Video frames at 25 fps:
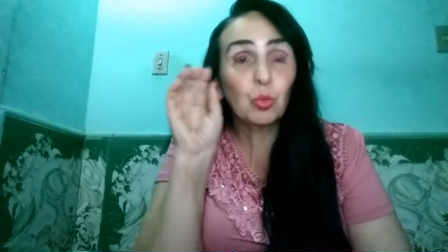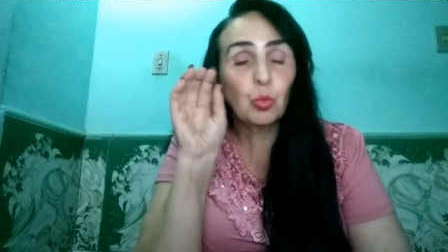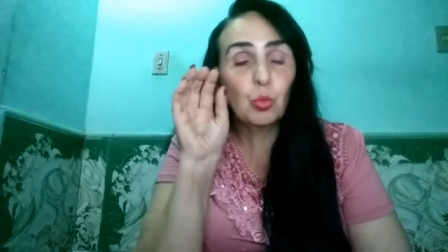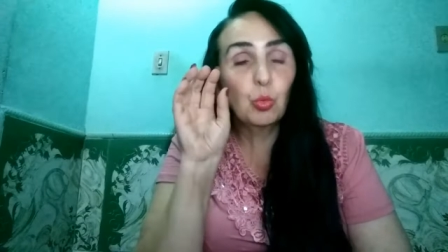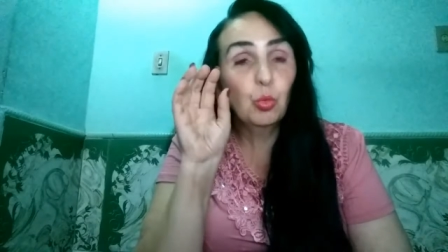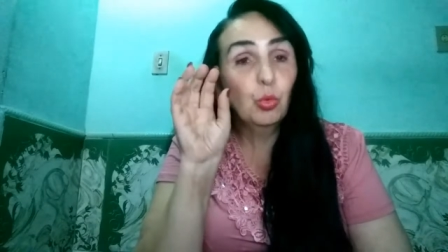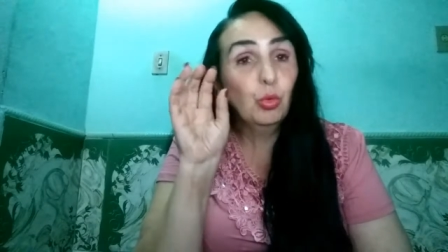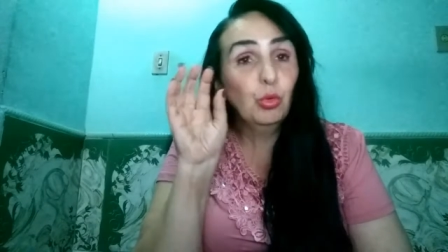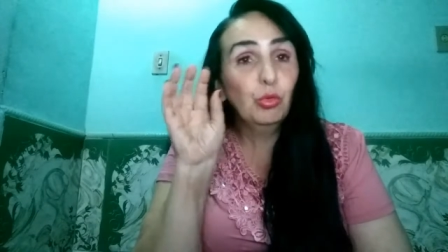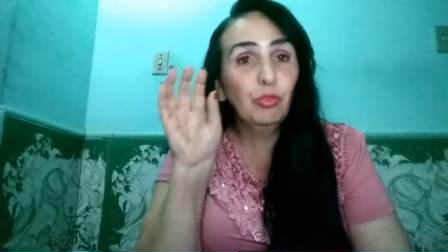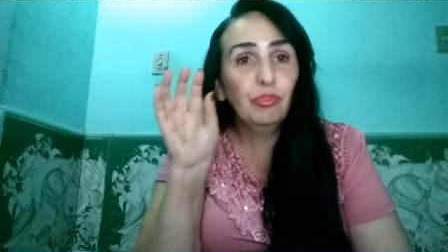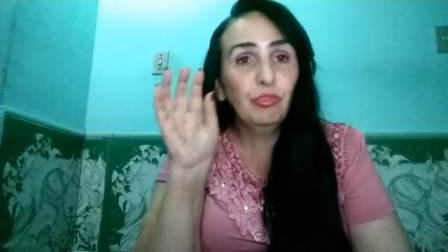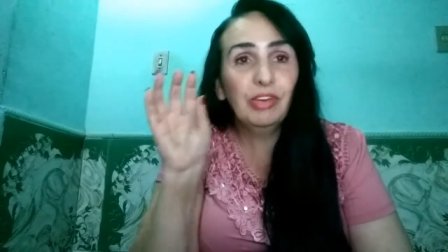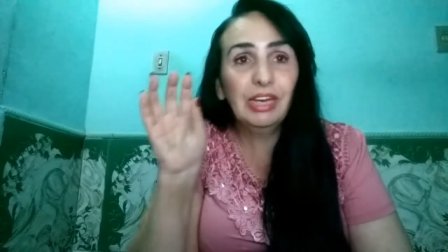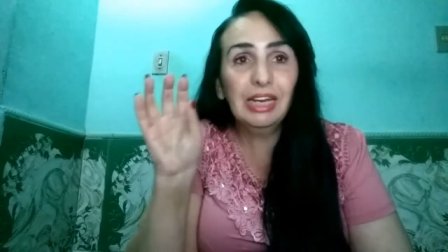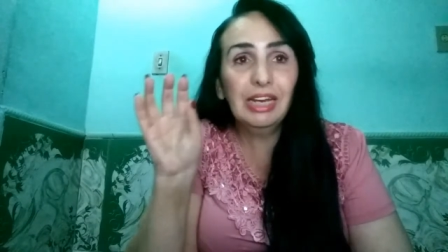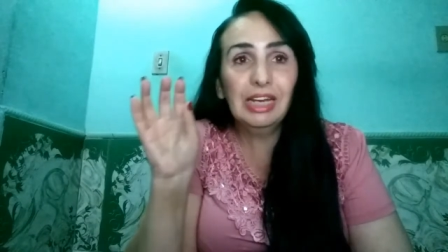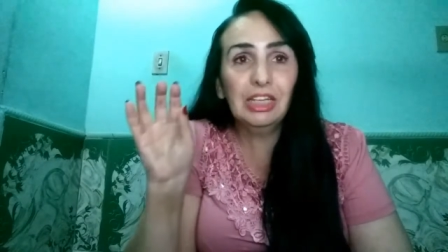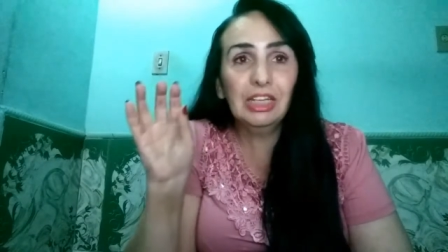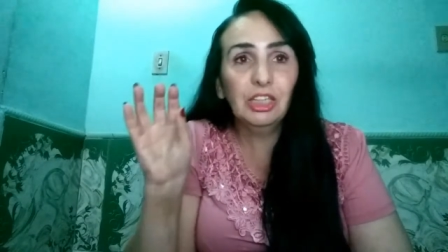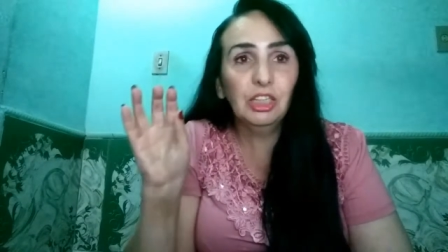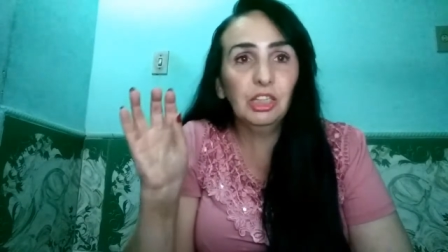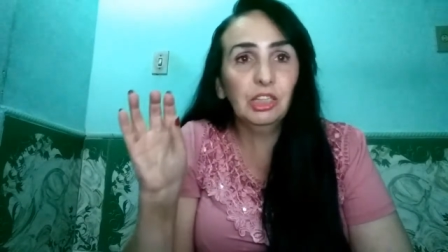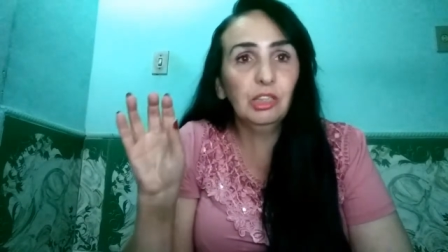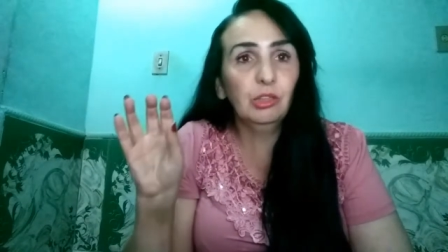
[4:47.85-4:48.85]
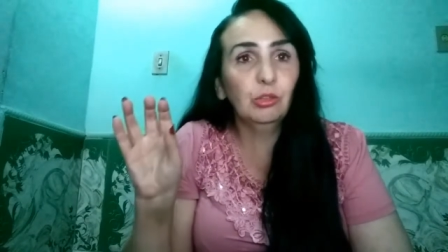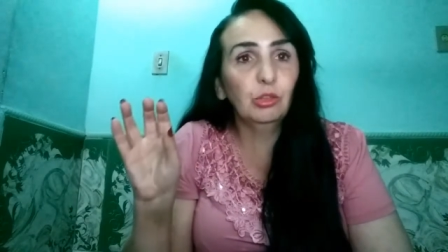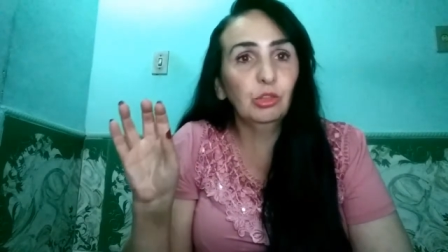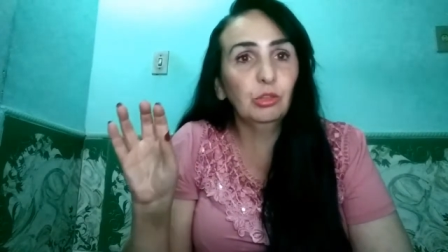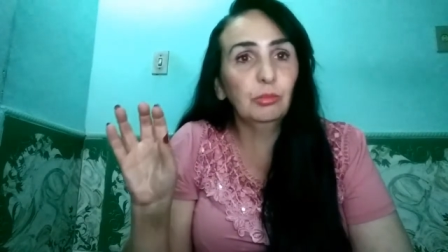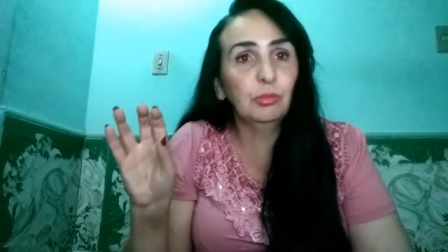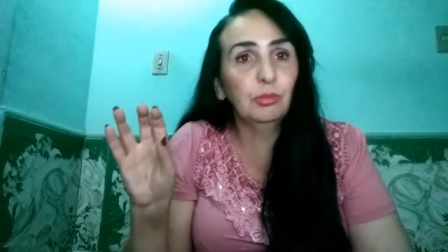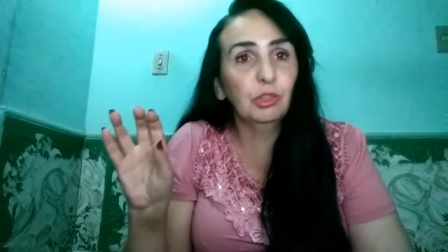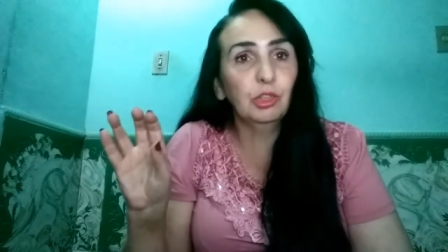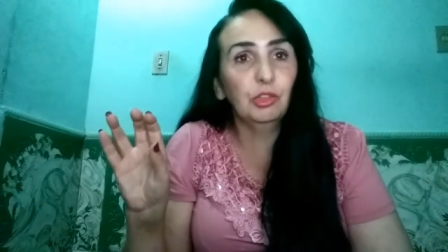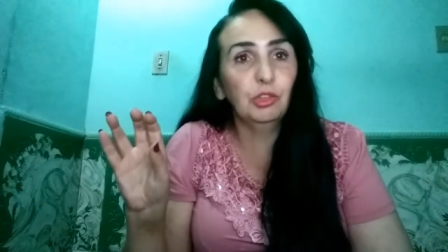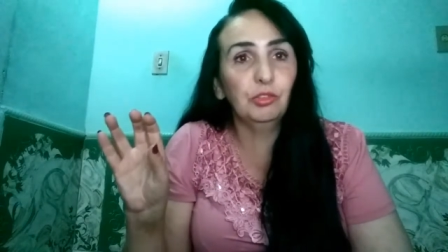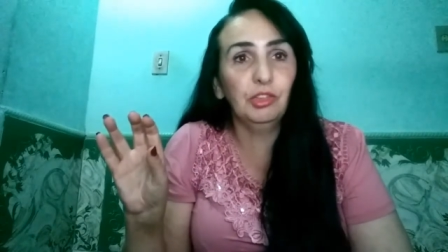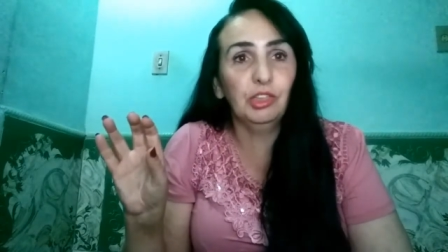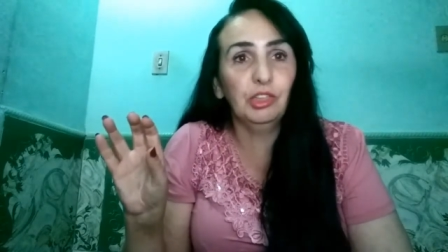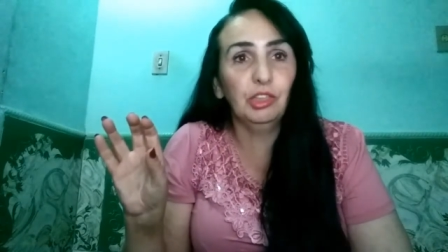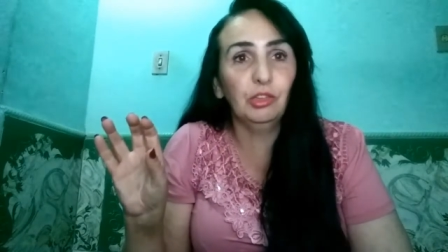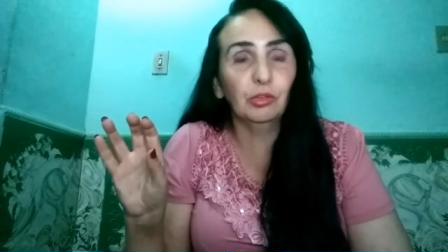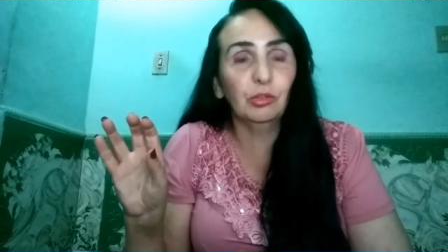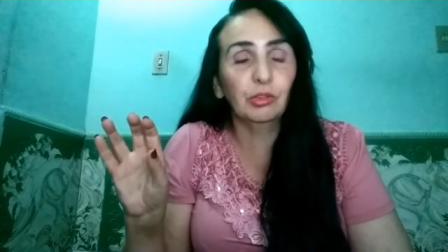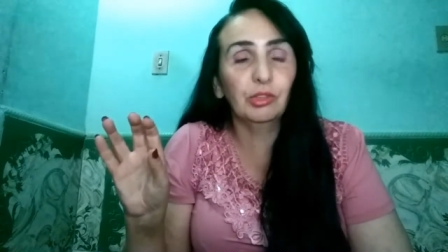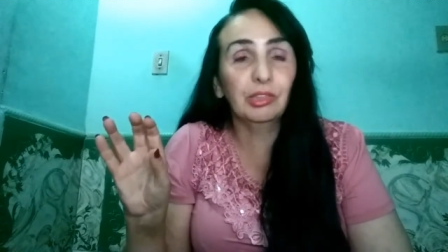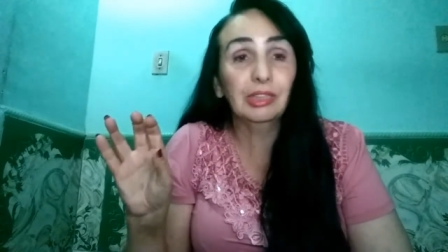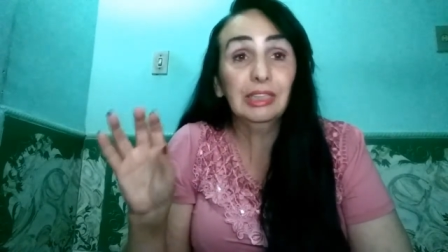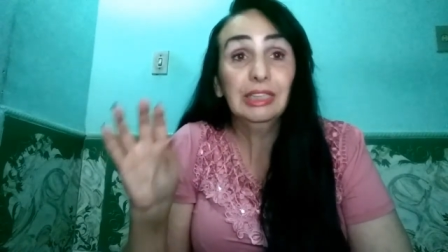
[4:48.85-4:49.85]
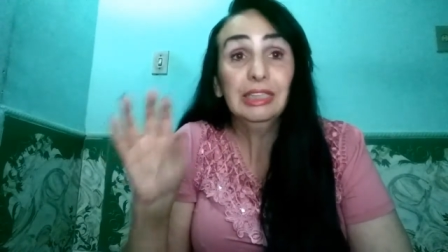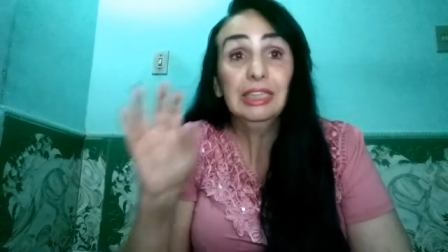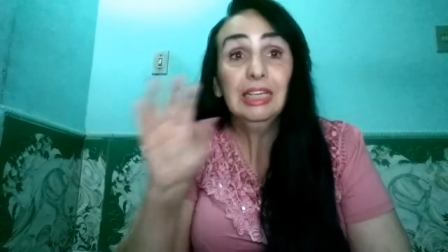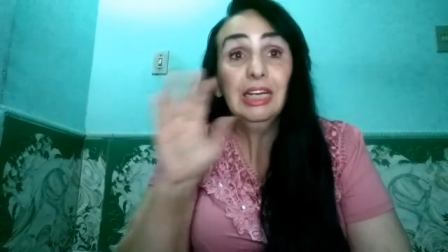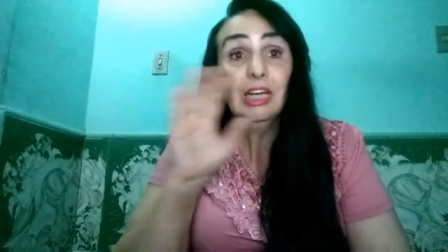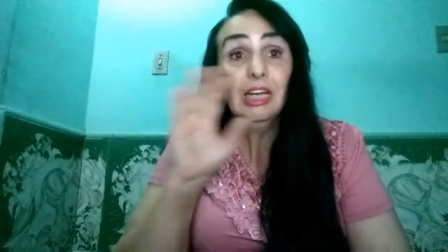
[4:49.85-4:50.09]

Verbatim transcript: tudo verdinho nos meus vídeos,